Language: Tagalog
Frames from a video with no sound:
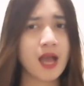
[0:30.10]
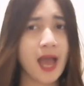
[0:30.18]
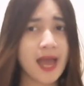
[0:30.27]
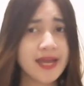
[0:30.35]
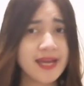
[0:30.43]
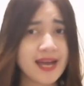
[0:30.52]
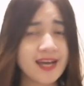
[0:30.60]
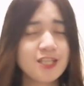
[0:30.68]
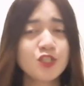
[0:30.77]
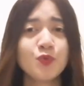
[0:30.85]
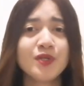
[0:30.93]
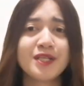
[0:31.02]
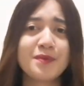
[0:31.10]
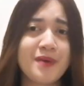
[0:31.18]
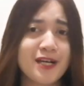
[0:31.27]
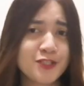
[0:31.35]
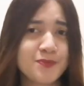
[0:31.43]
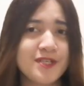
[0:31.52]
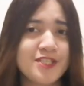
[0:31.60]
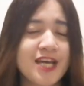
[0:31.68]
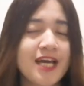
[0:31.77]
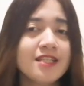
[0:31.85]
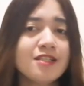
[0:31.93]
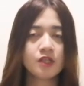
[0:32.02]
Hi guys! Welcome back to my
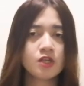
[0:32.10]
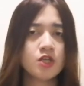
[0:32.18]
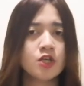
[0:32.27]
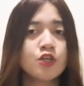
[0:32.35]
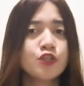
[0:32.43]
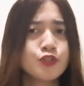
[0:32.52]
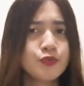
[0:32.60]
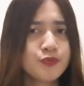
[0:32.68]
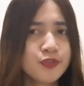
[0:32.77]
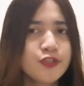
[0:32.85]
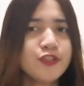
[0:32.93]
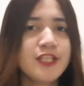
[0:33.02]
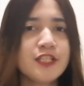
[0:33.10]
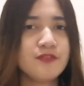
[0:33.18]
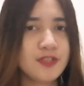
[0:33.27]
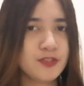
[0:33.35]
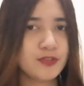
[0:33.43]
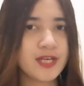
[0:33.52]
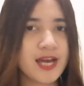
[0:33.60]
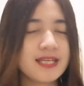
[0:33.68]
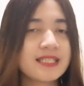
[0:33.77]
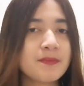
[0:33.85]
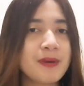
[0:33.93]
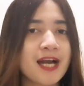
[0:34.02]
channel! So for today's video
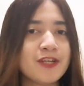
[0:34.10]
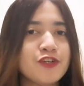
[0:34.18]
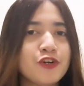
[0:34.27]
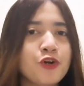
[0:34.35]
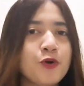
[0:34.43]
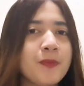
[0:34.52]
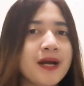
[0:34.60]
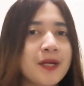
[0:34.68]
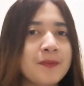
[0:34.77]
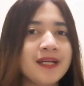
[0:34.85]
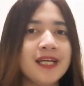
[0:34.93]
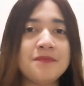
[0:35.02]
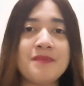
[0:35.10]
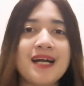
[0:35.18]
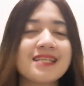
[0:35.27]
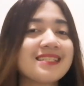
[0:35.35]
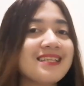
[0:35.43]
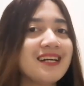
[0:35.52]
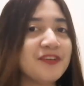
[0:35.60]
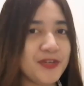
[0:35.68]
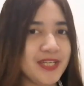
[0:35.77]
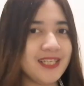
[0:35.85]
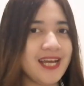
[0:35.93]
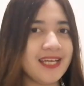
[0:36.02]
guys, samahan nyo ako para mag-unbox ng
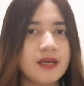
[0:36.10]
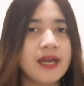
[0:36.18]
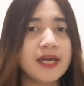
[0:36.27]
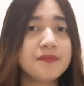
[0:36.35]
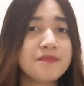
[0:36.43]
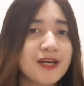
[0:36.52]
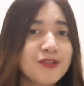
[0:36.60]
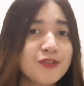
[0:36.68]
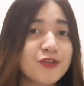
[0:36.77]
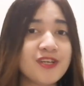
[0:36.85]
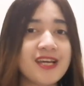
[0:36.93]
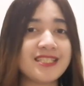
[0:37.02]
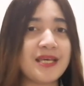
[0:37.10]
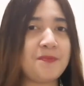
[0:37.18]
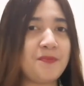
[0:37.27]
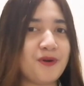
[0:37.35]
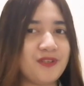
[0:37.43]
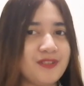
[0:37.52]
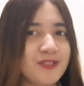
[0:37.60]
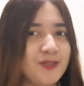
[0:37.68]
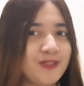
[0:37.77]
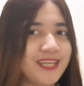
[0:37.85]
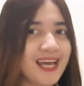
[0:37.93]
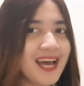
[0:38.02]
ring light and paano to i-assemble. So
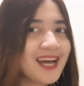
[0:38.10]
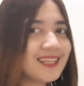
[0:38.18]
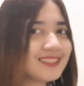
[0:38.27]
tara!